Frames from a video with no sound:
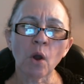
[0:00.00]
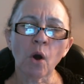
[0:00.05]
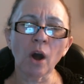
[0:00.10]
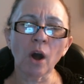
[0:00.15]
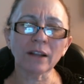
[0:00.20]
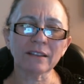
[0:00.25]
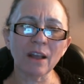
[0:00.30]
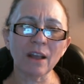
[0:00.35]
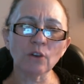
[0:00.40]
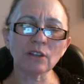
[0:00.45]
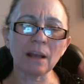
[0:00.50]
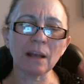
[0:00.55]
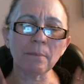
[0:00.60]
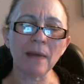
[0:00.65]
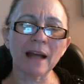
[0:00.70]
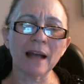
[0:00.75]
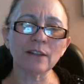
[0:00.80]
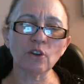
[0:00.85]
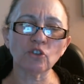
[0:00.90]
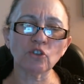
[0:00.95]
Ó Deus
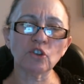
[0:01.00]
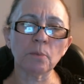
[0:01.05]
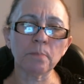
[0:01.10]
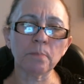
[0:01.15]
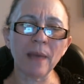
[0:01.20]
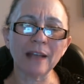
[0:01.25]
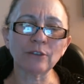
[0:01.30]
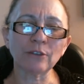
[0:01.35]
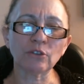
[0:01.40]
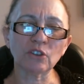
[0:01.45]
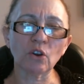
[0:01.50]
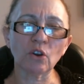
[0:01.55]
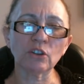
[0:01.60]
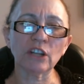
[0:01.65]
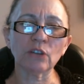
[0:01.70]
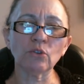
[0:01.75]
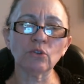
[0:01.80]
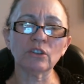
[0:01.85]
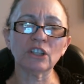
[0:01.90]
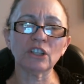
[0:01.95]
amado, eu te peço, Senhor
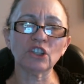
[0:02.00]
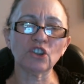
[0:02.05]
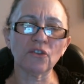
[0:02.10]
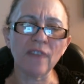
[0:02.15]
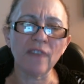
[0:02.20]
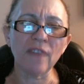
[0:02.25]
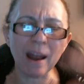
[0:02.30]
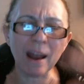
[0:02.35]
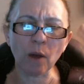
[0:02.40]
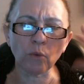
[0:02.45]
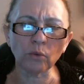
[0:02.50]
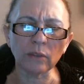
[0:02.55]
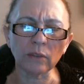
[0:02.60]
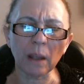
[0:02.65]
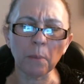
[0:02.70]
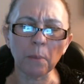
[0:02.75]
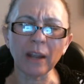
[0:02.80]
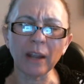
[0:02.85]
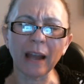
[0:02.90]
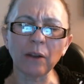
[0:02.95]
Jesus, se tiver algum
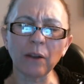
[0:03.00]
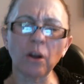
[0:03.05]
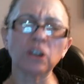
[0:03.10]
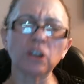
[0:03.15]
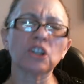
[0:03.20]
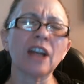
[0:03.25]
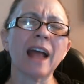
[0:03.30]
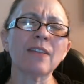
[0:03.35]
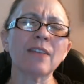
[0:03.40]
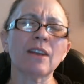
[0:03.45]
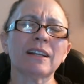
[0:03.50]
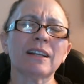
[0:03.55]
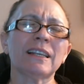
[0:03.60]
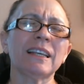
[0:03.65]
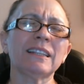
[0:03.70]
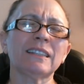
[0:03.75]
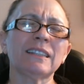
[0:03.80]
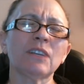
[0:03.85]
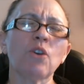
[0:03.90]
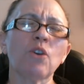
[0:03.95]
demônio alojado
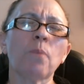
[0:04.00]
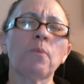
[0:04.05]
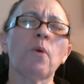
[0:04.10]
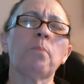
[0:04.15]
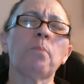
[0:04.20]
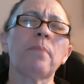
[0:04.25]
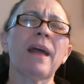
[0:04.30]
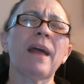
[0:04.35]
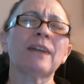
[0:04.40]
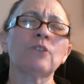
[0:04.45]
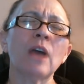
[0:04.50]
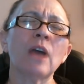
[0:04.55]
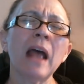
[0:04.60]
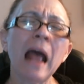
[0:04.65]
aqui, Senhor, por perto,